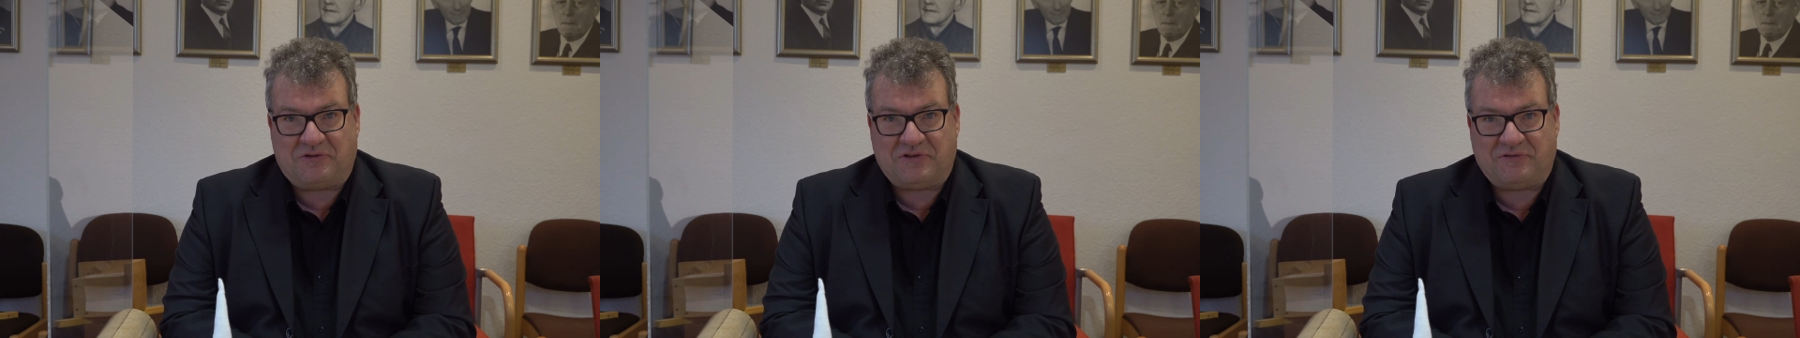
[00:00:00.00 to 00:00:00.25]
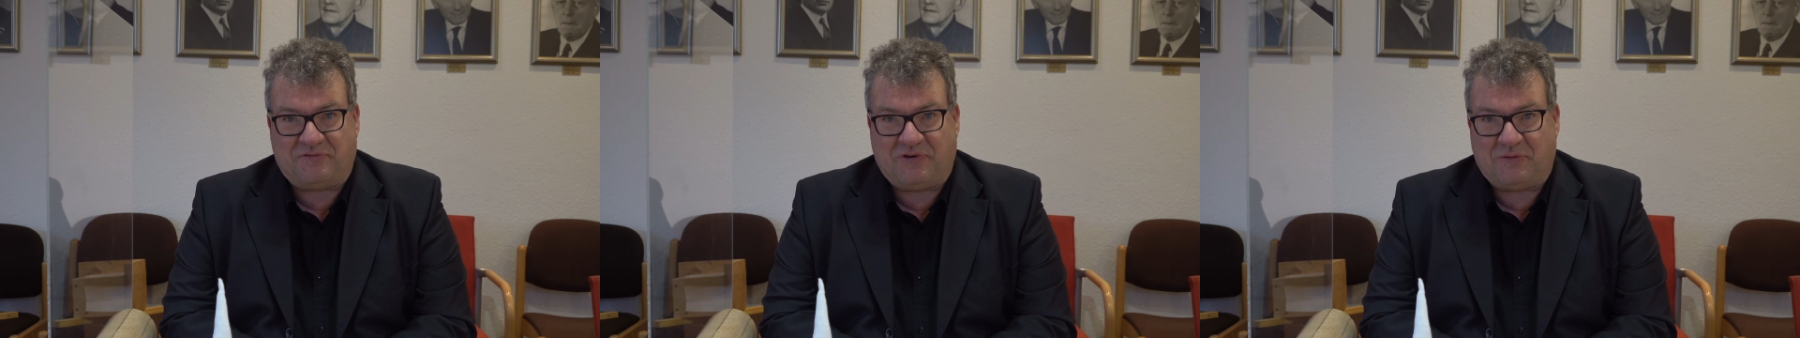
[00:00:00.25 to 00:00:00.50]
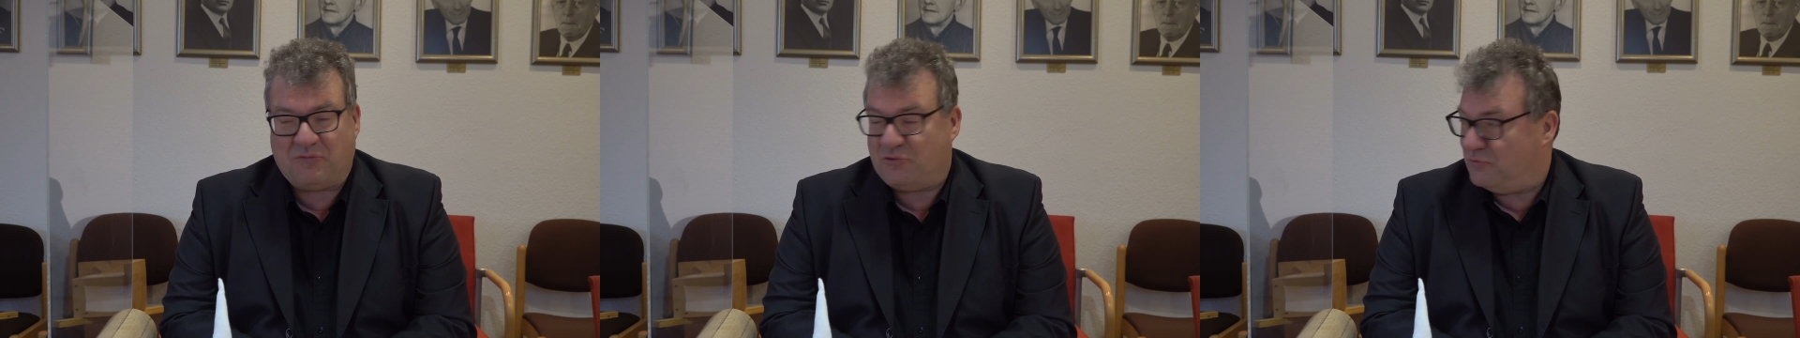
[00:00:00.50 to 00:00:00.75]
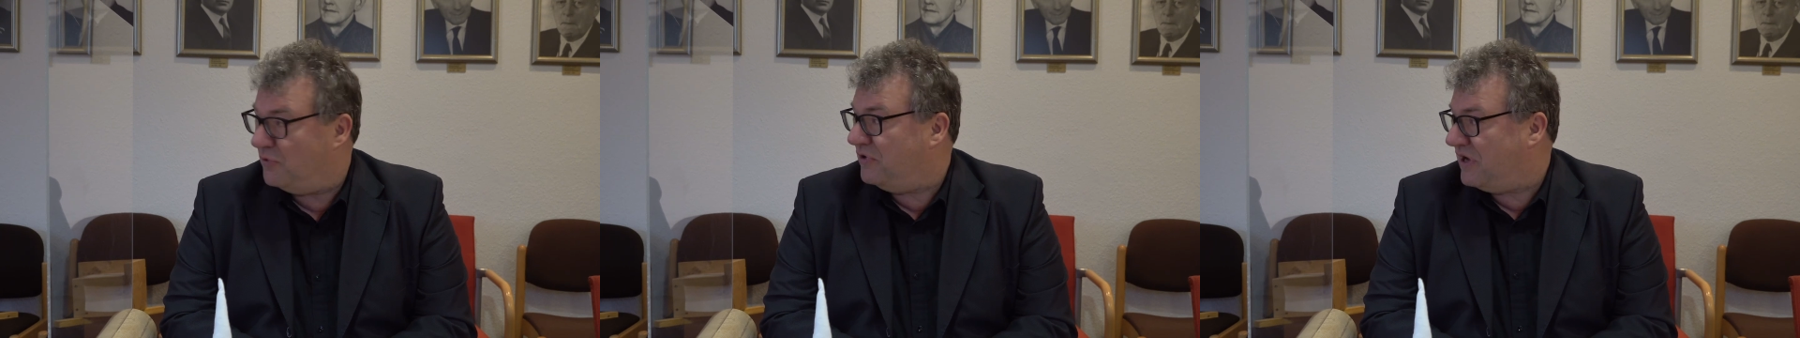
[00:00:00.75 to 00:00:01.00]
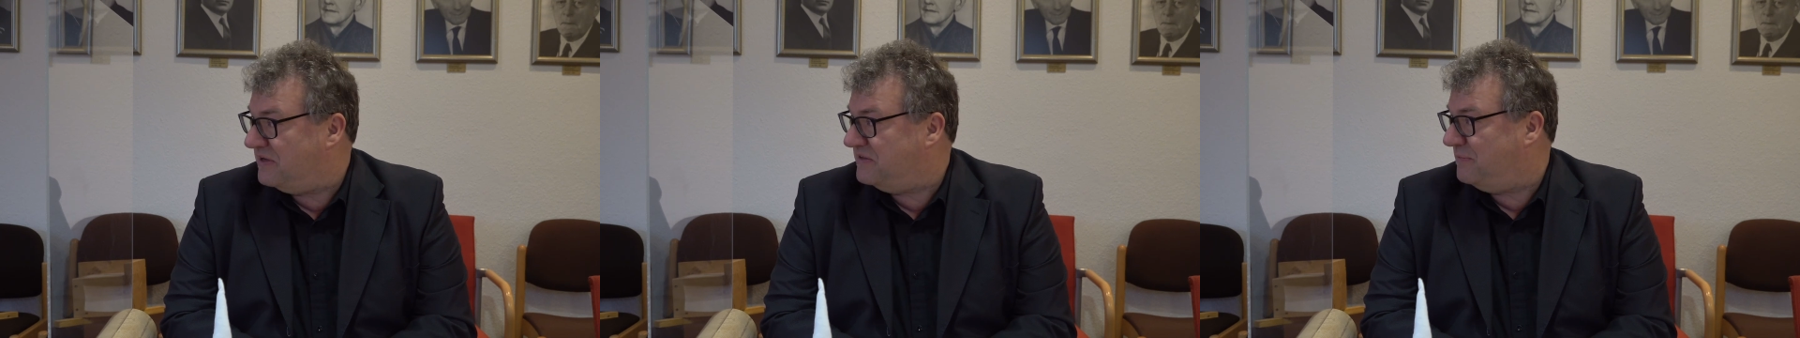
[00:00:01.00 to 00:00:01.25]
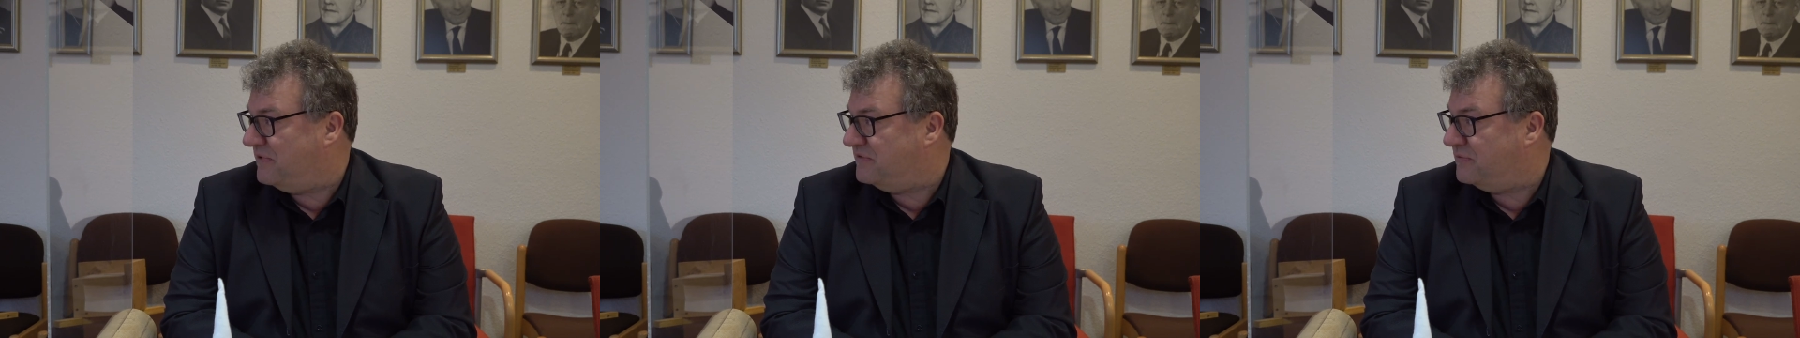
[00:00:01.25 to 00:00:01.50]
Da sind wir dann mit über
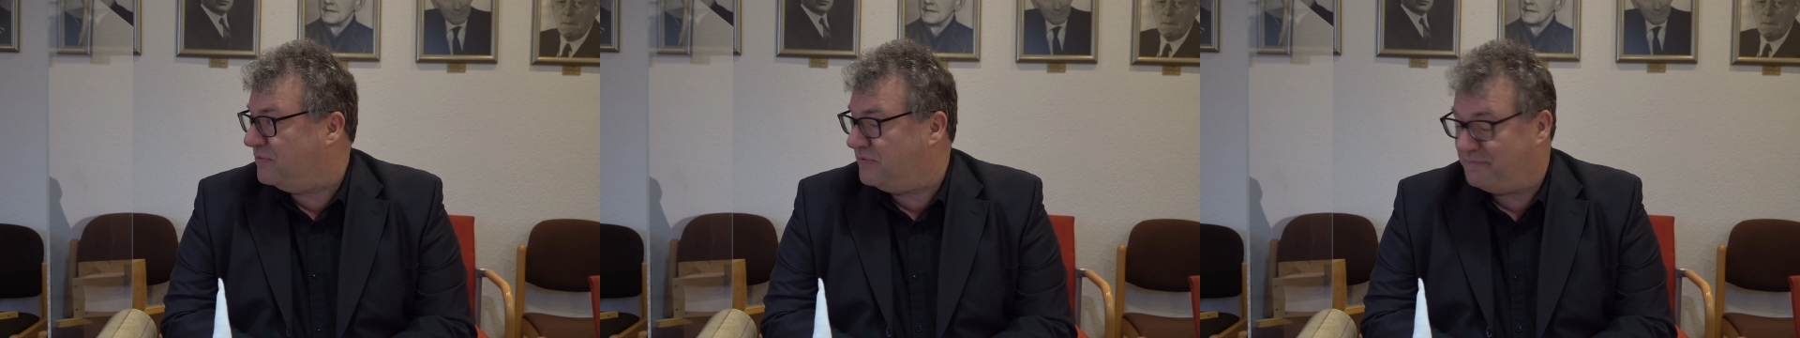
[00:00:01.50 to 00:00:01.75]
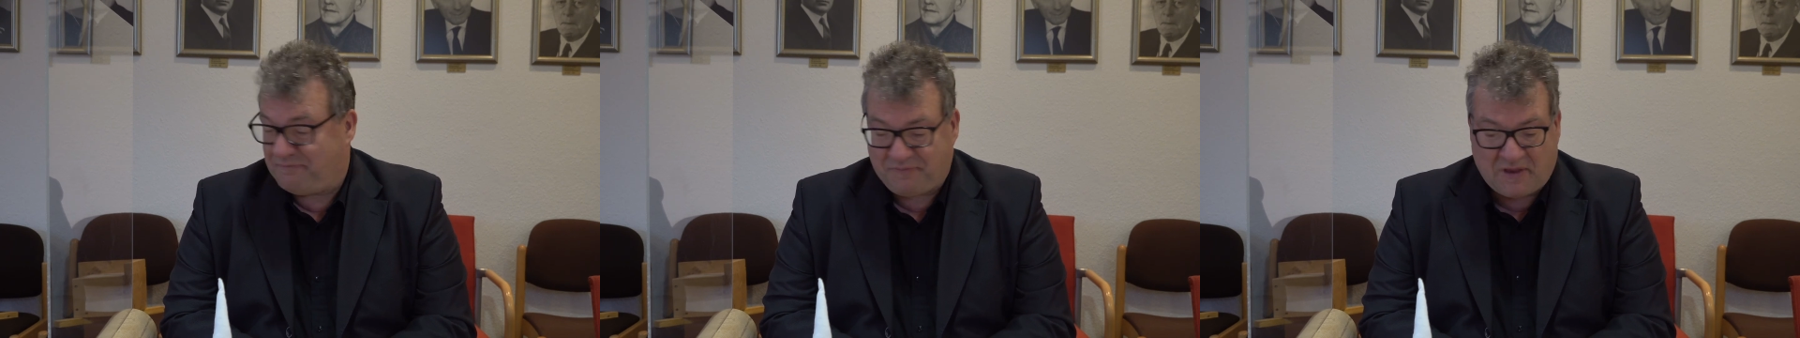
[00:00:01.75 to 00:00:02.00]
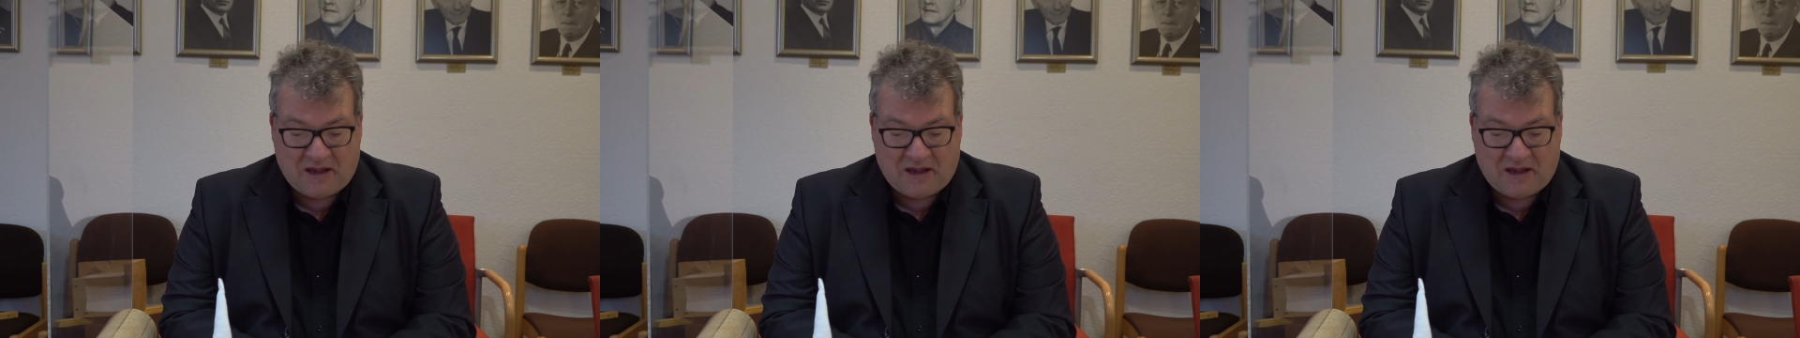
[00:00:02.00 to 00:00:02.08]
30 Personen